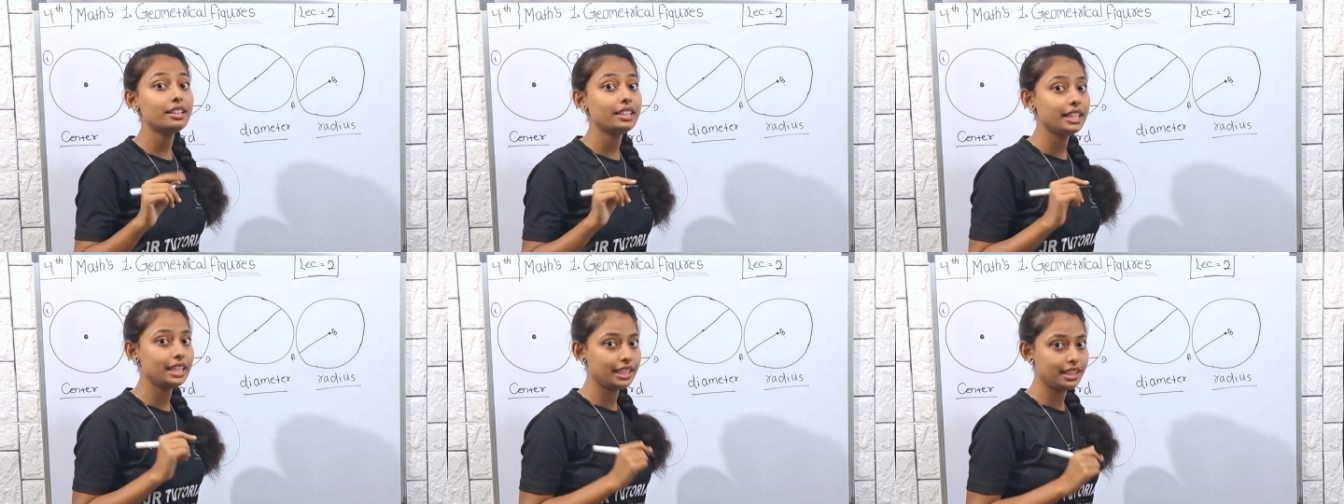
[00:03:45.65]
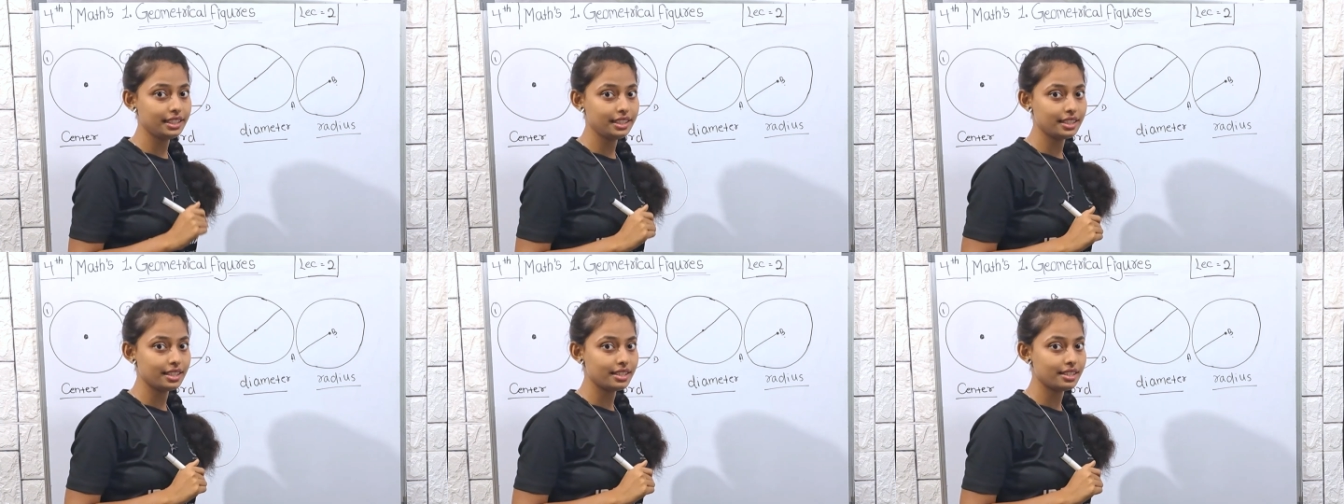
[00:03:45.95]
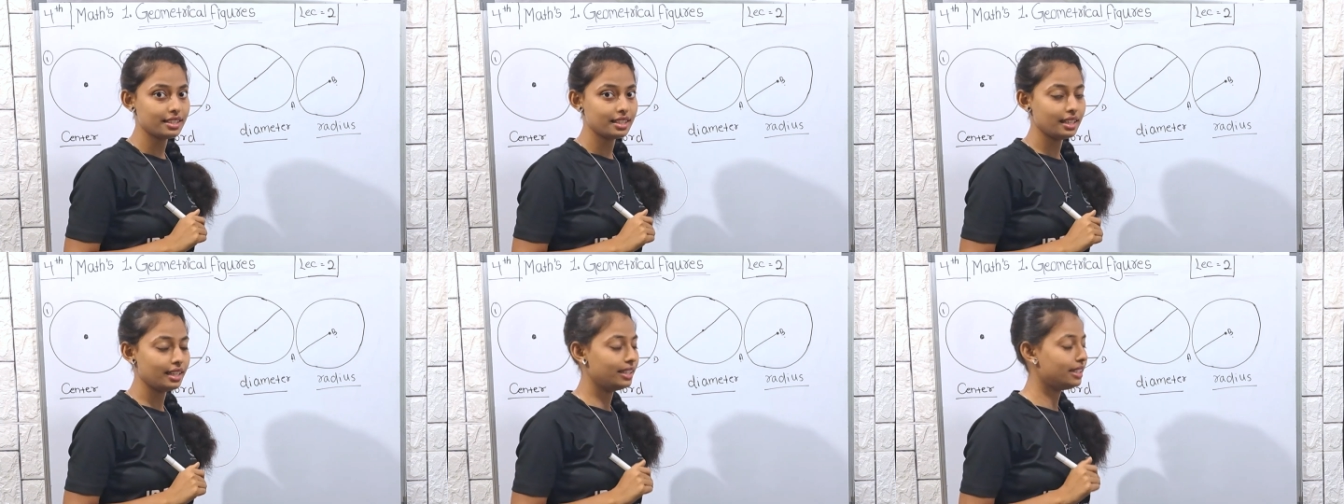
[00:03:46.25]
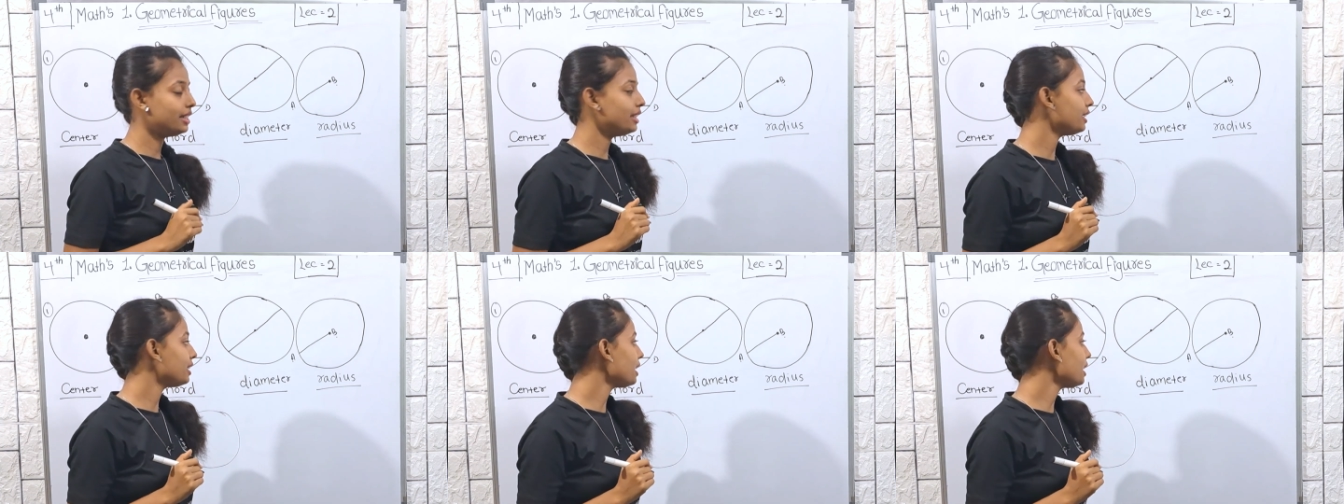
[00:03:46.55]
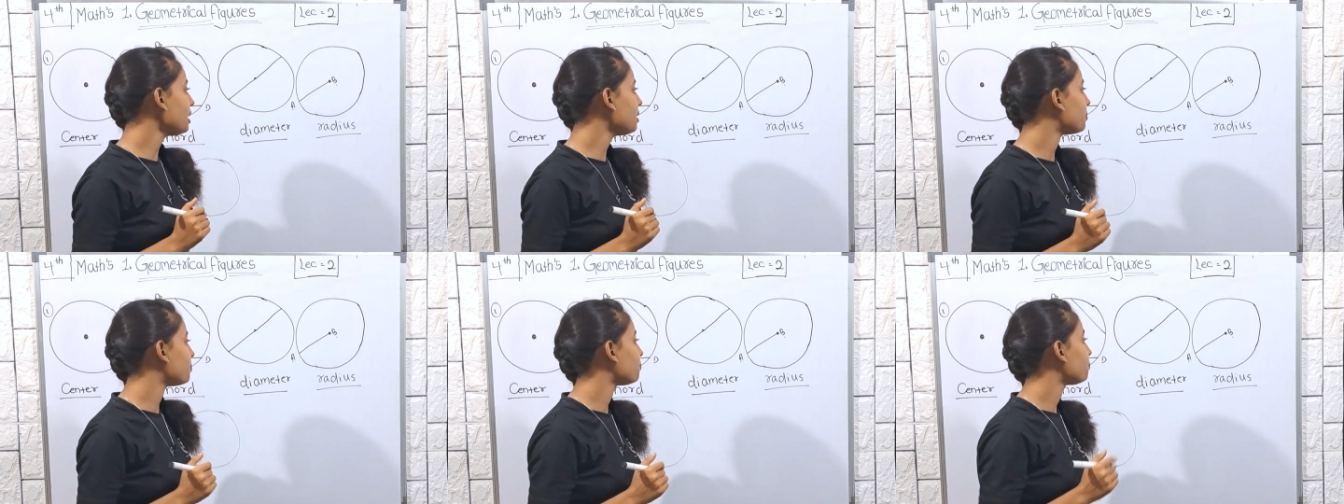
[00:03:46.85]
रेडियस है ठीक
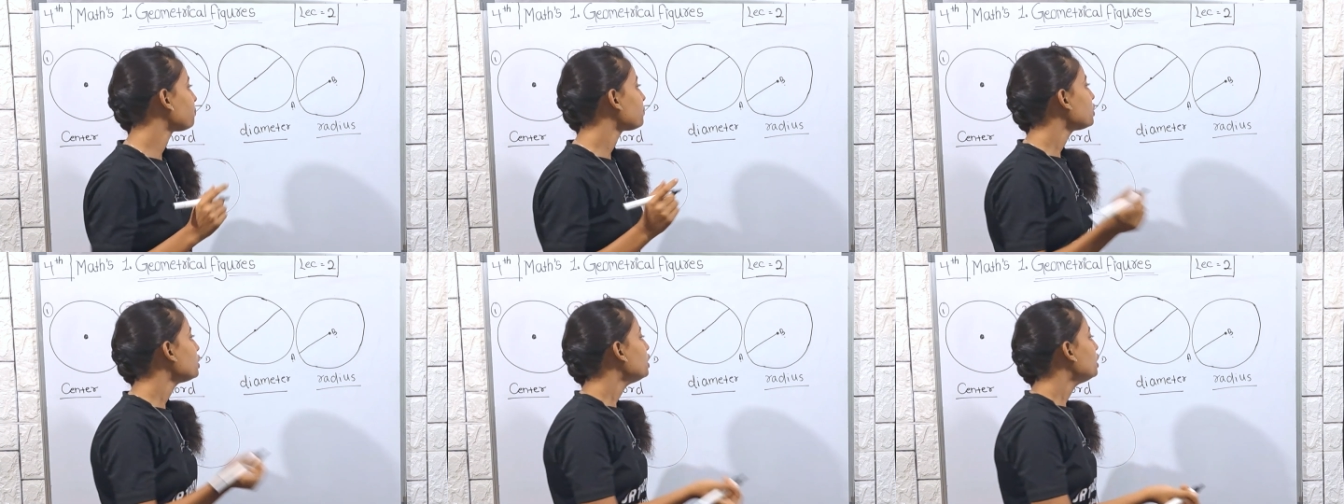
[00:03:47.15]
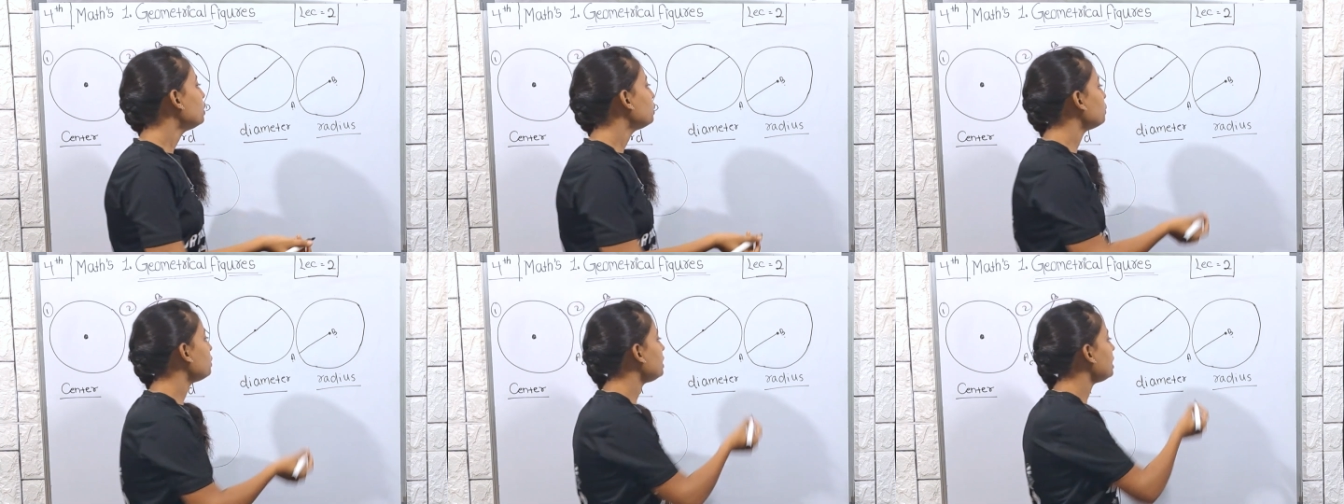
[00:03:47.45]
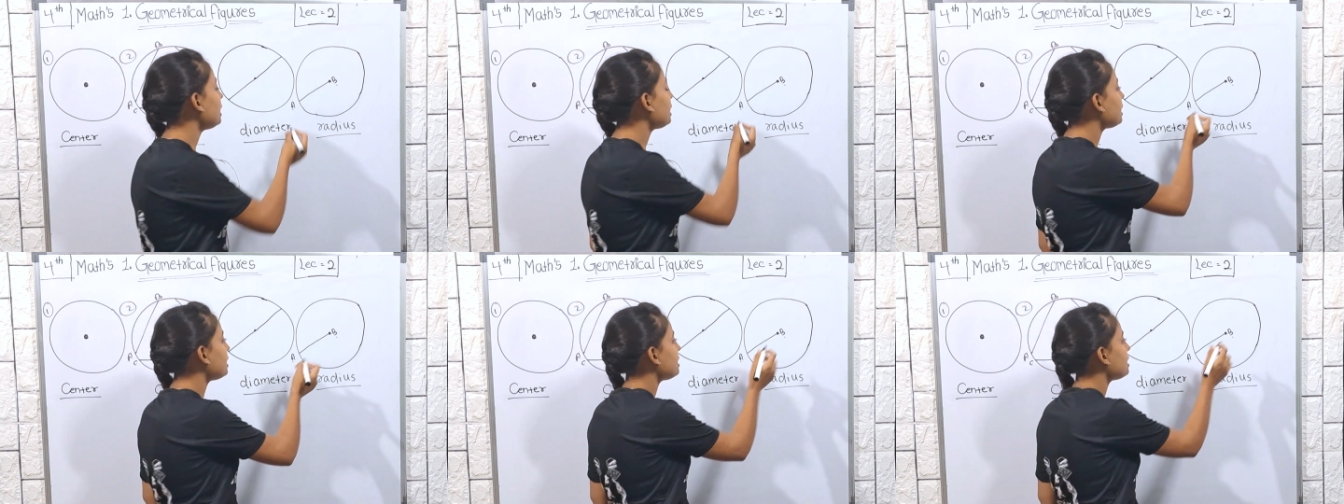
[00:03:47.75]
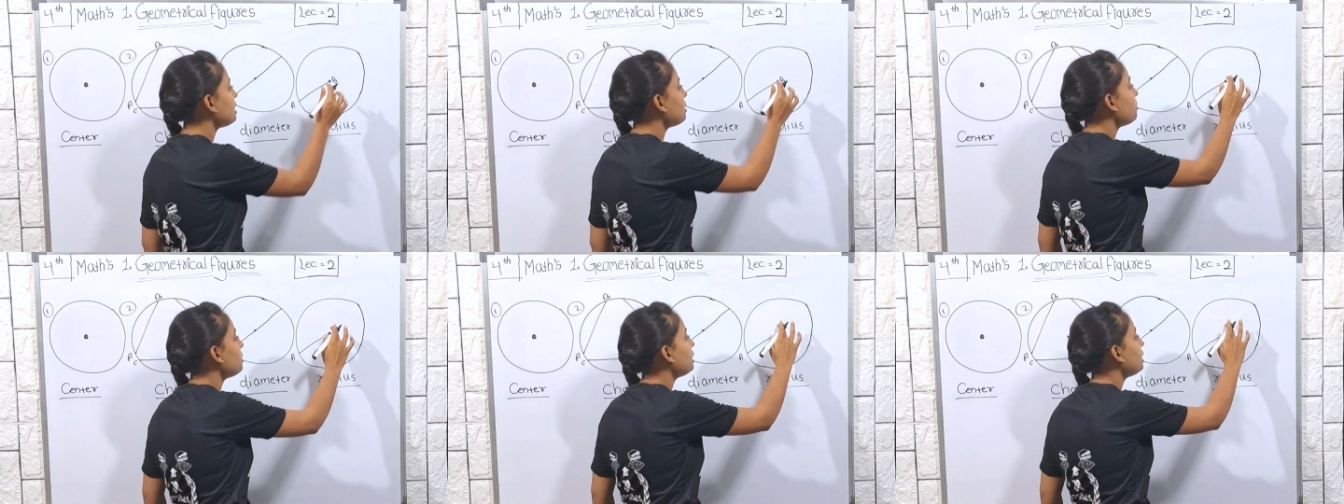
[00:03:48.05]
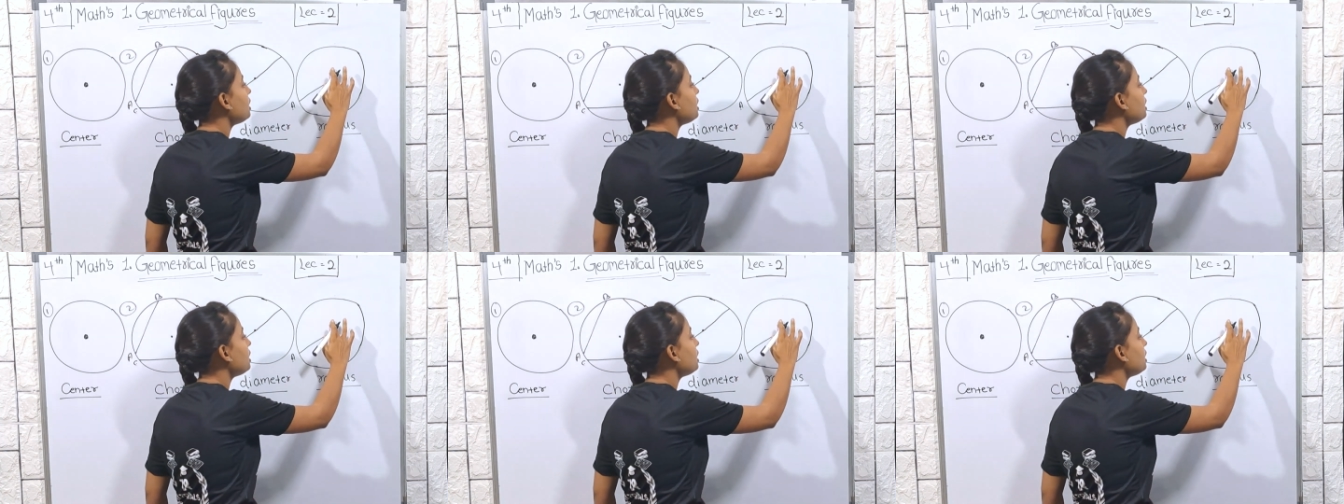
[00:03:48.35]
है तो ये किसी भी